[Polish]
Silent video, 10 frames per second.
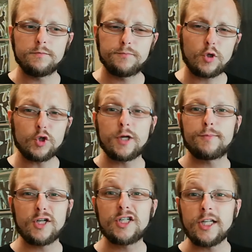troszkę
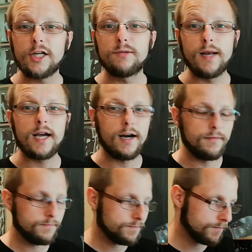przegrzanego mleka.
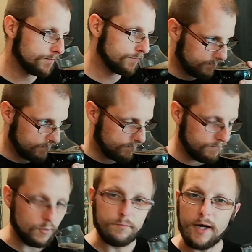
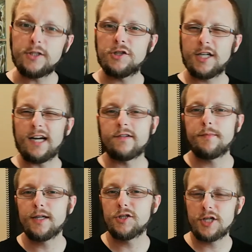No pachnie ciekawie,
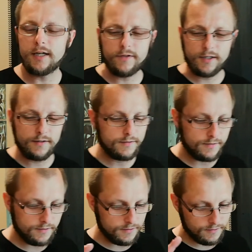pachnie ciekawie.
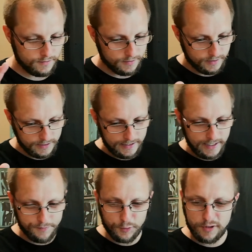
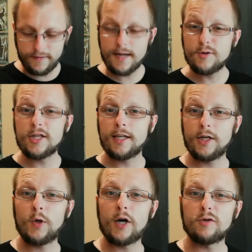Nie spodziewałem się
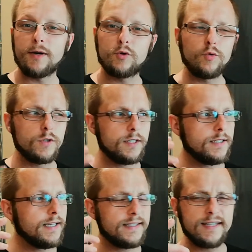takiego aromatu.
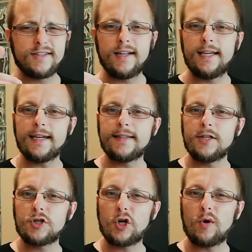Jest też
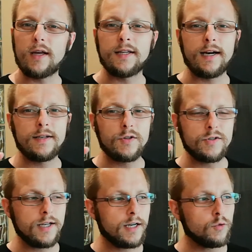delikatnie czekolada, ale to
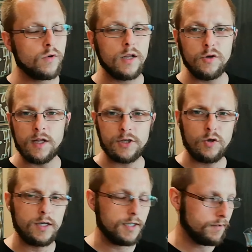jest taka utleniona
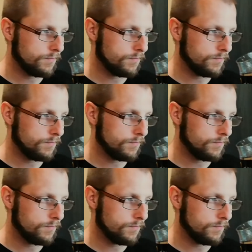czekolada.